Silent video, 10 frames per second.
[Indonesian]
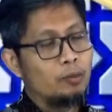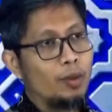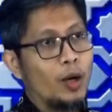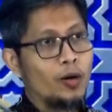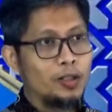
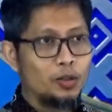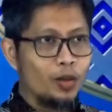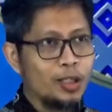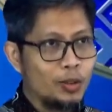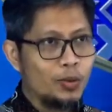melakukan
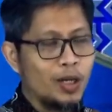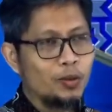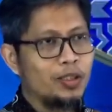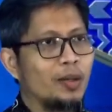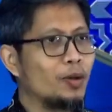sesuatu atau
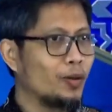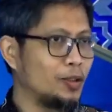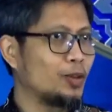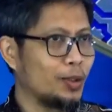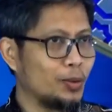tidak melakukan
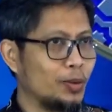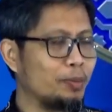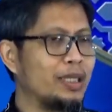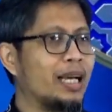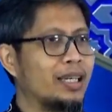sesuatu,
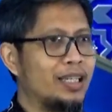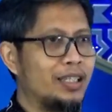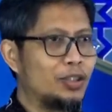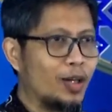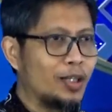
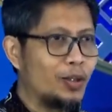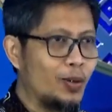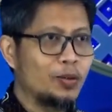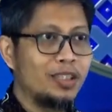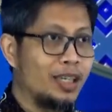meyakini sesuatu
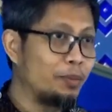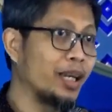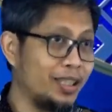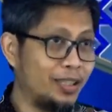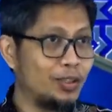atau tidak
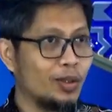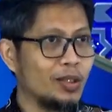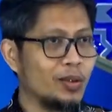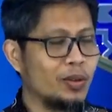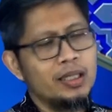meyakini
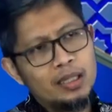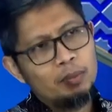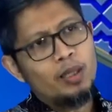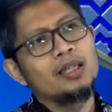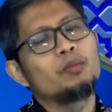sesuatu. Ini
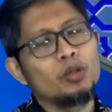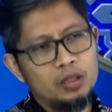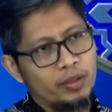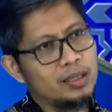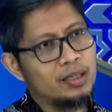dari mana nih
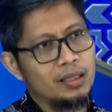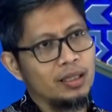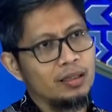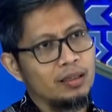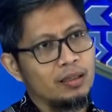
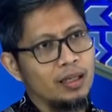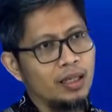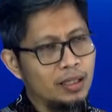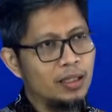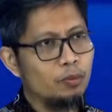motivasinya?
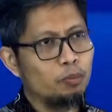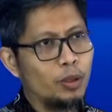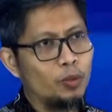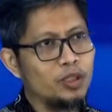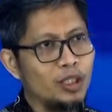Karena ini
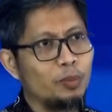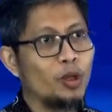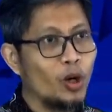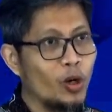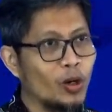perlu menjadi
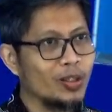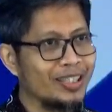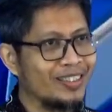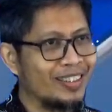pendorong gitu